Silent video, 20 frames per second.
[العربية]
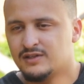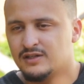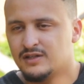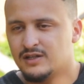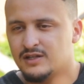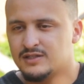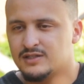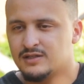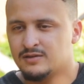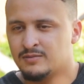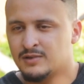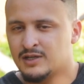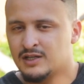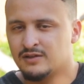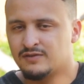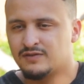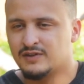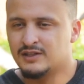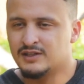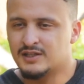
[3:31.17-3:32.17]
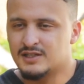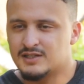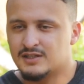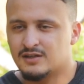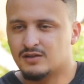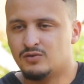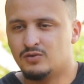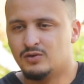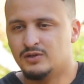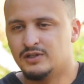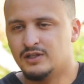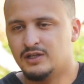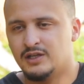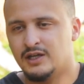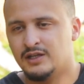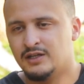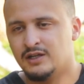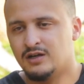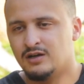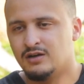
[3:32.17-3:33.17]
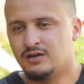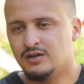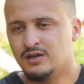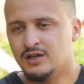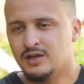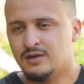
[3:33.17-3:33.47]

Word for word: الناس كنرفض الناس يدخلوا عندي لان